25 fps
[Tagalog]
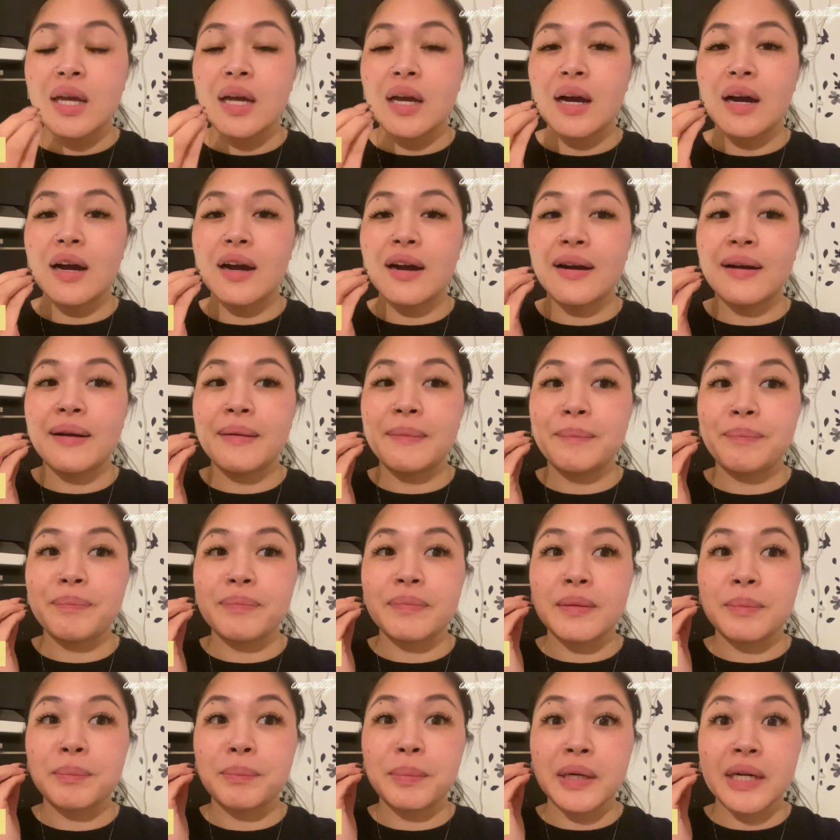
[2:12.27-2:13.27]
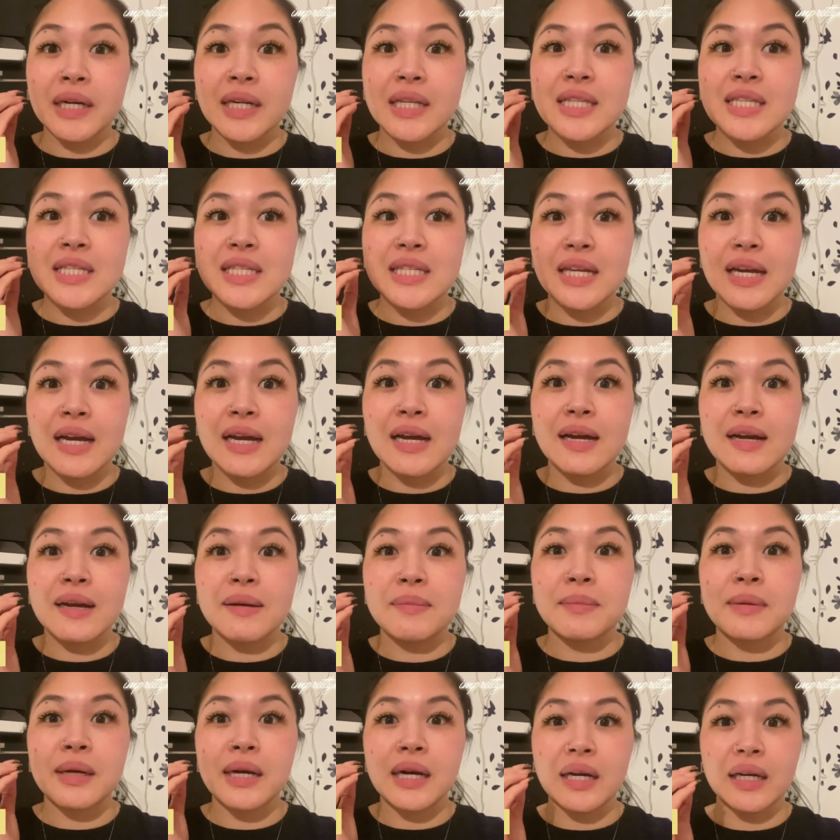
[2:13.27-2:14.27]
um, parts na
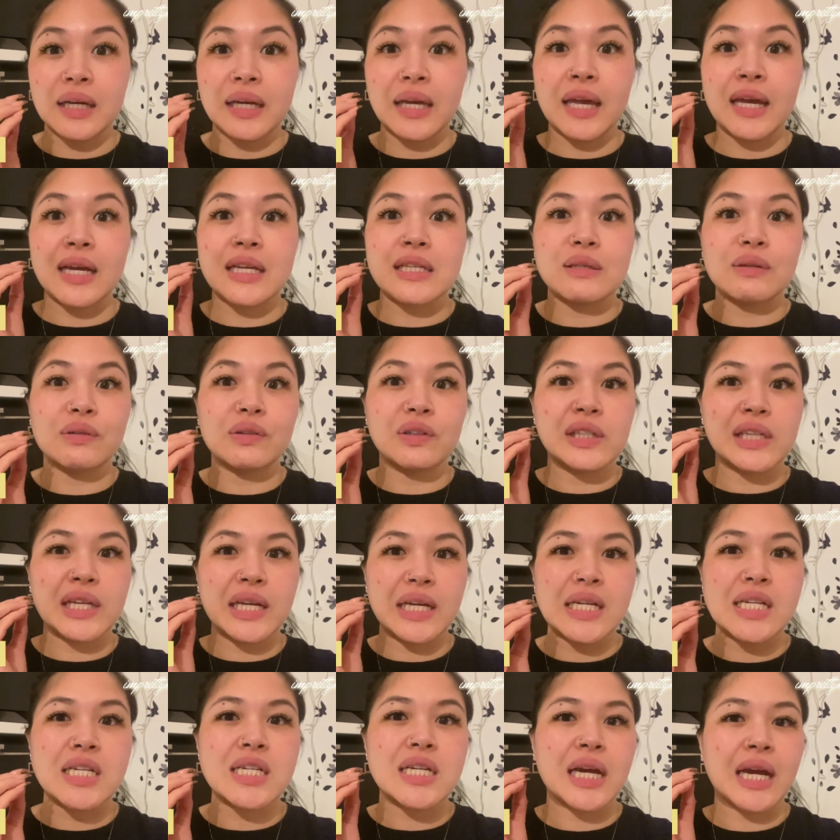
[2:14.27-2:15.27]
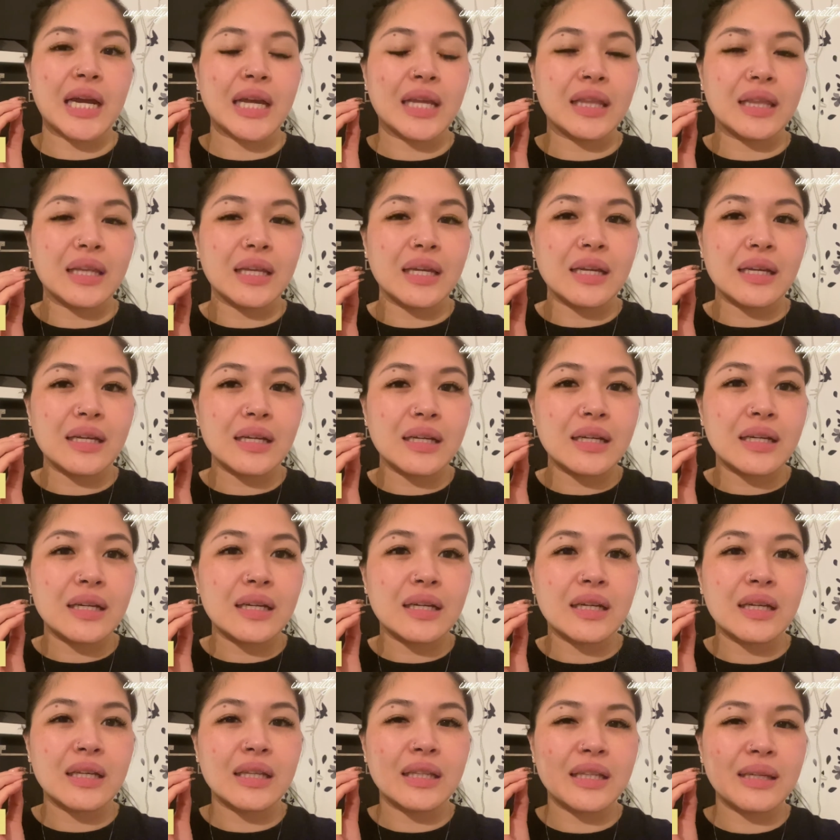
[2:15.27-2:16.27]
mag-exfoliate siya, I think.
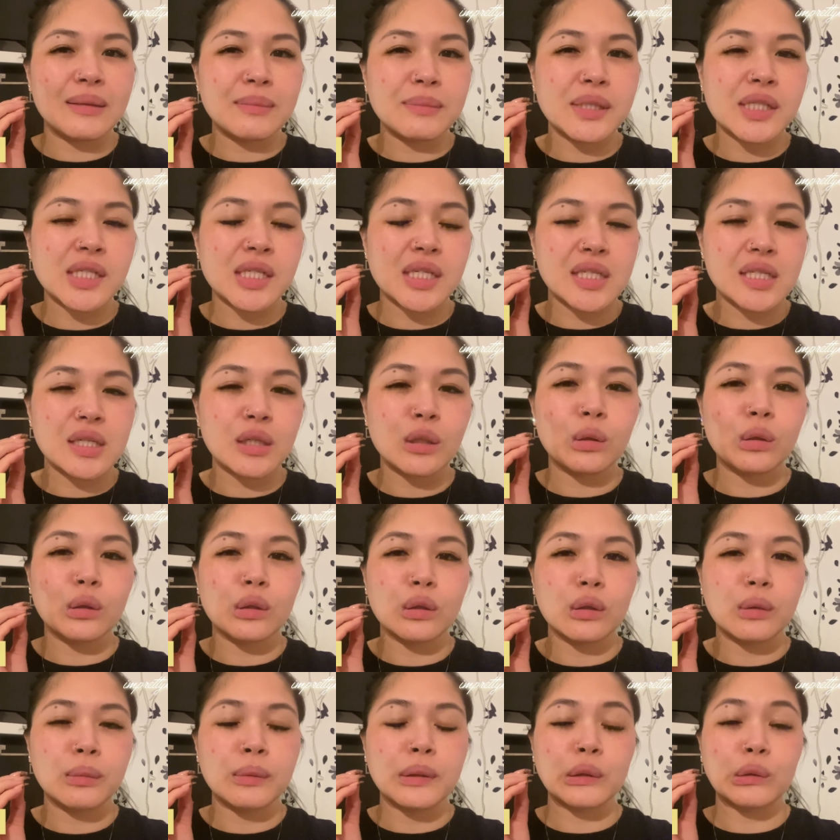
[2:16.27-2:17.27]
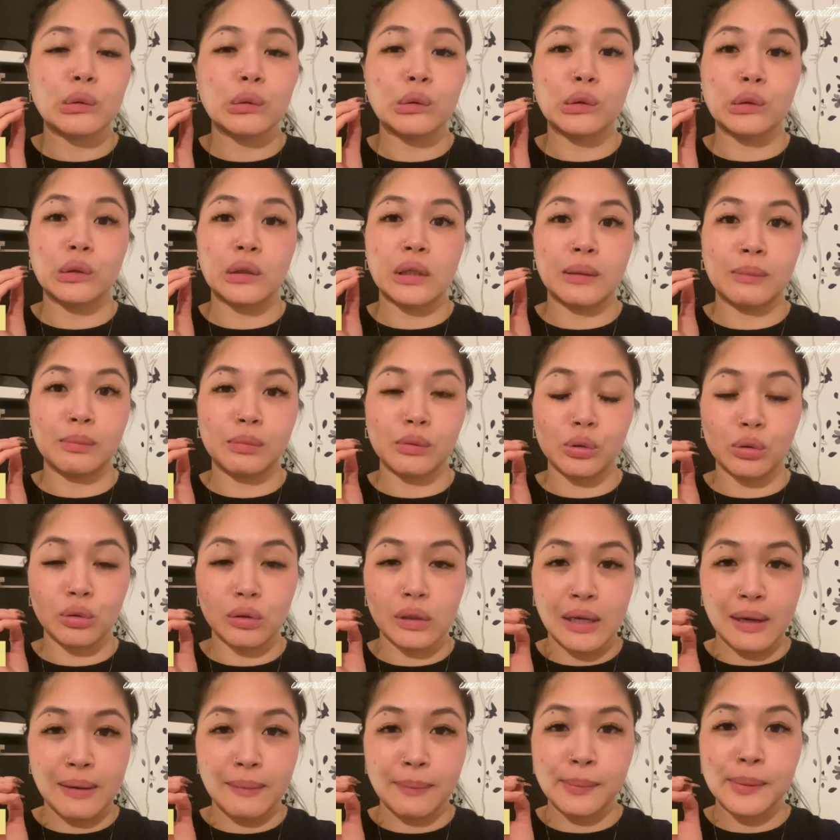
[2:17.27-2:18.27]
Hindi man siya siguro
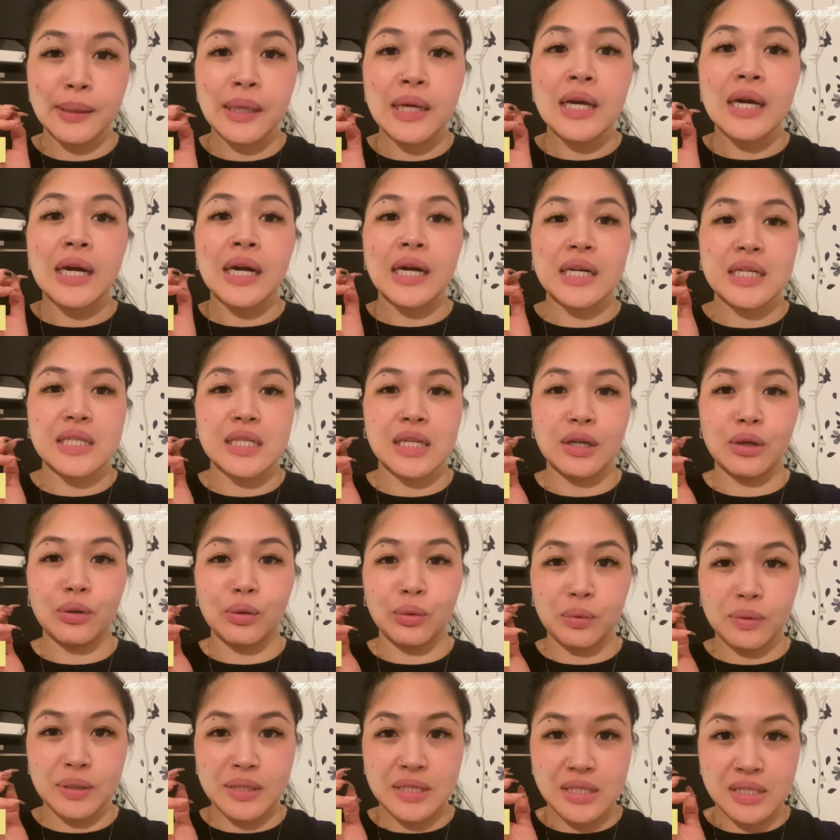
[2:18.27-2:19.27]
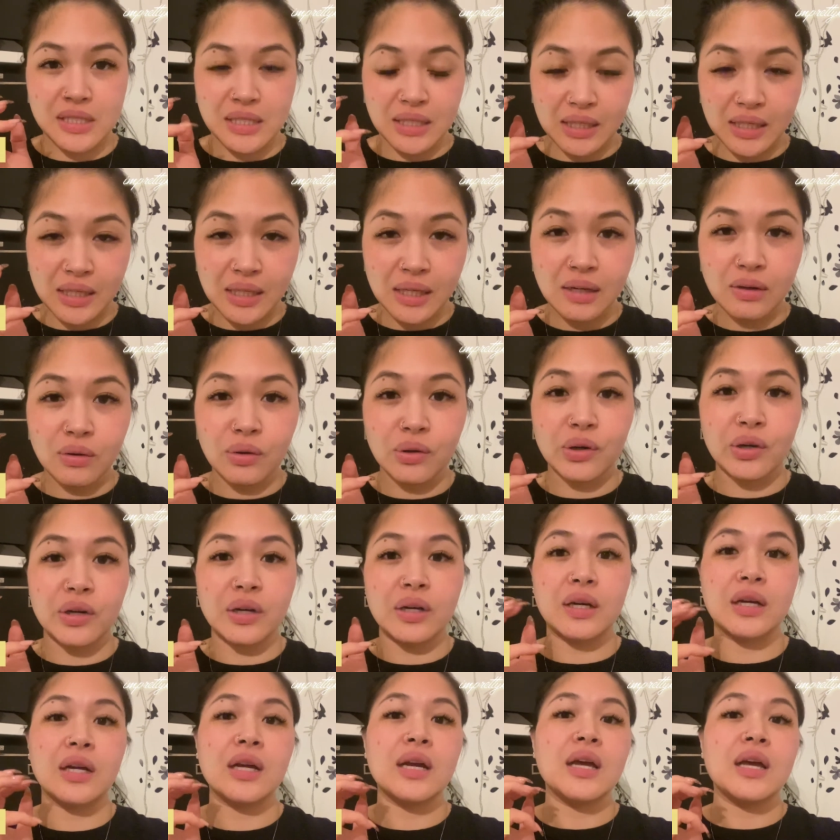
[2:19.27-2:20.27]
magtutuklap-tuklap as I always see
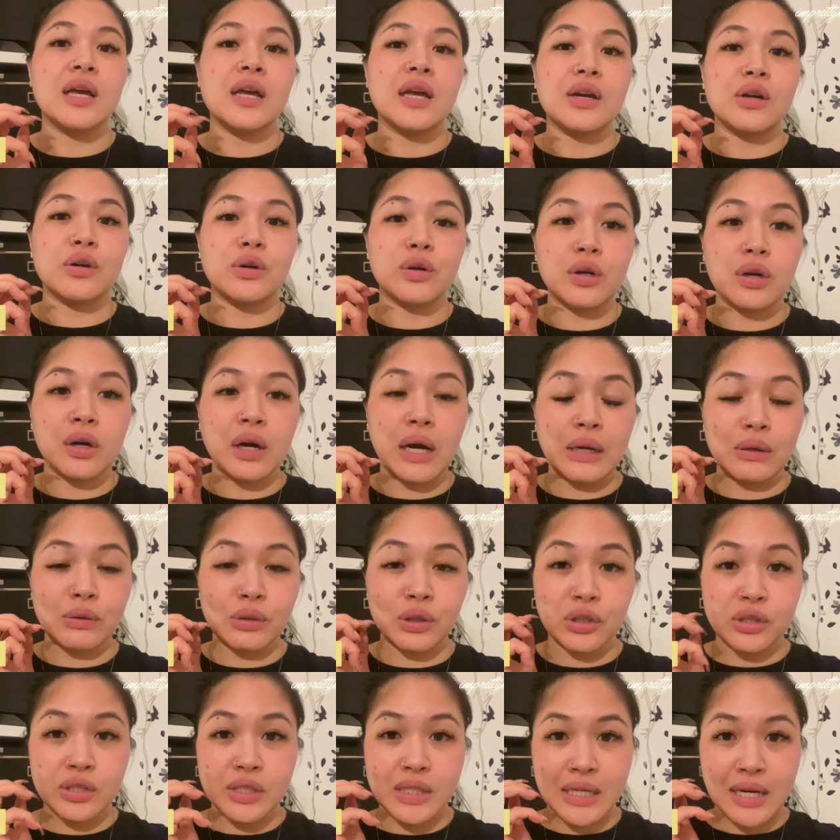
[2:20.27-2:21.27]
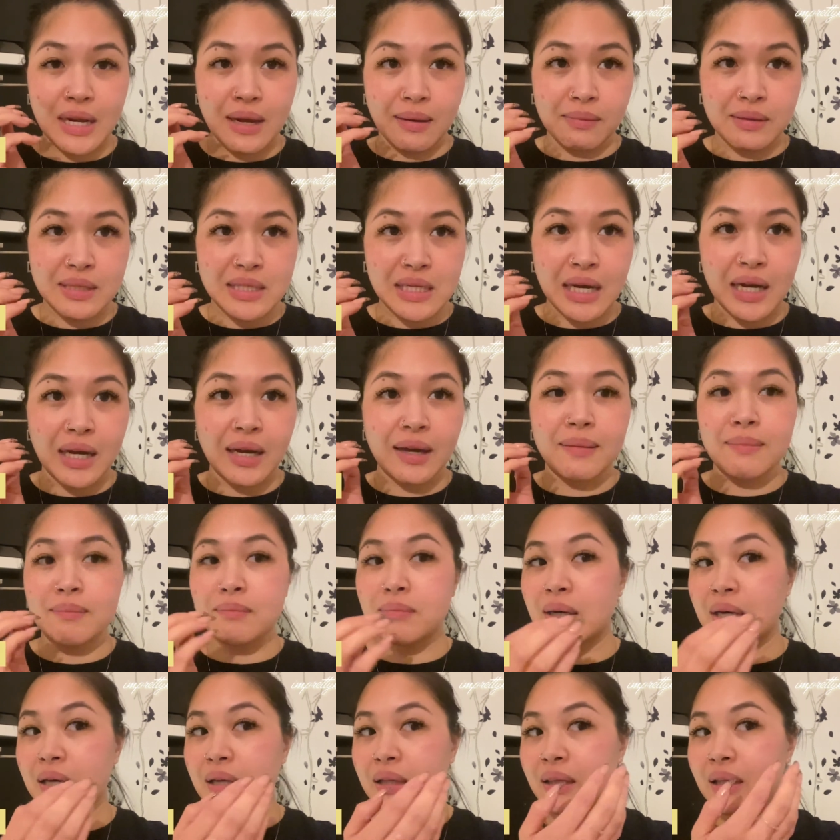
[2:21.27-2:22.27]
or kung ano yung sinabi sa akin.
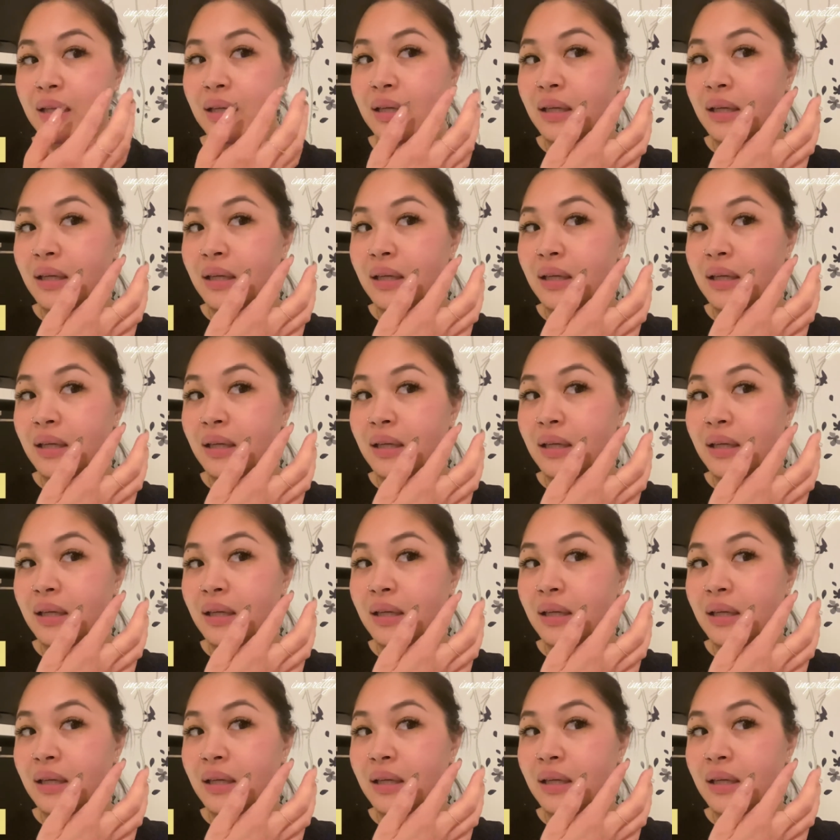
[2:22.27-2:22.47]
But,